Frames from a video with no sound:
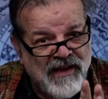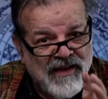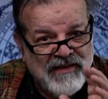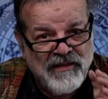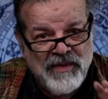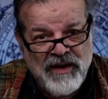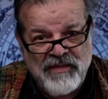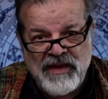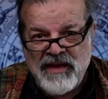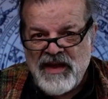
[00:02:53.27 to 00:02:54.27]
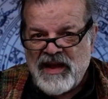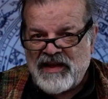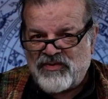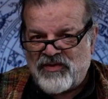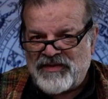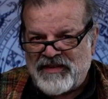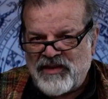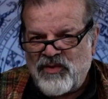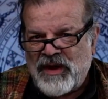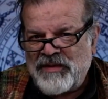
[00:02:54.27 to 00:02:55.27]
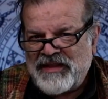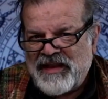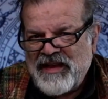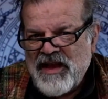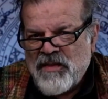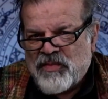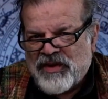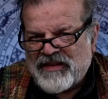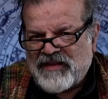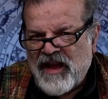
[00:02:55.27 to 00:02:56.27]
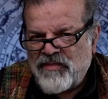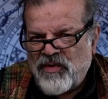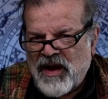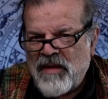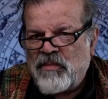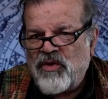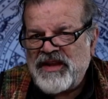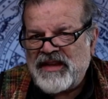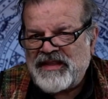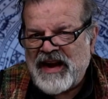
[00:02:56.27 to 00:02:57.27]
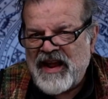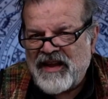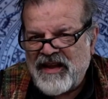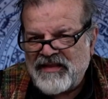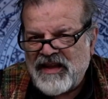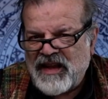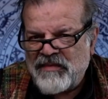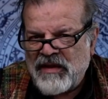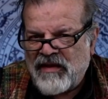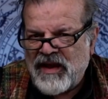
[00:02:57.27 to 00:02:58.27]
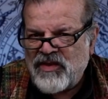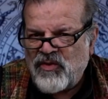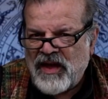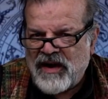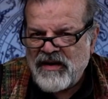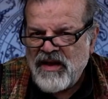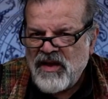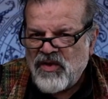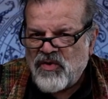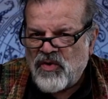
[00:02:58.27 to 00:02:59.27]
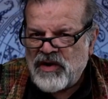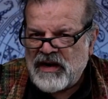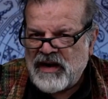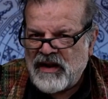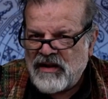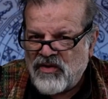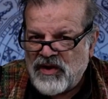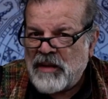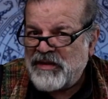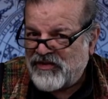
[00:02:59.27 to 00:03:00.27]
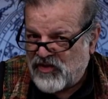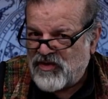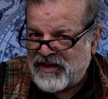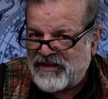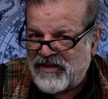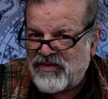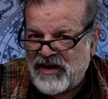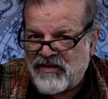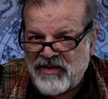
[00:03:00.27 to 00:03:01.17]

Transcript: casa para mí, entonces seguramente por esta época voy a traer gente que me va a ayudar con, eh, la misión que tengo en la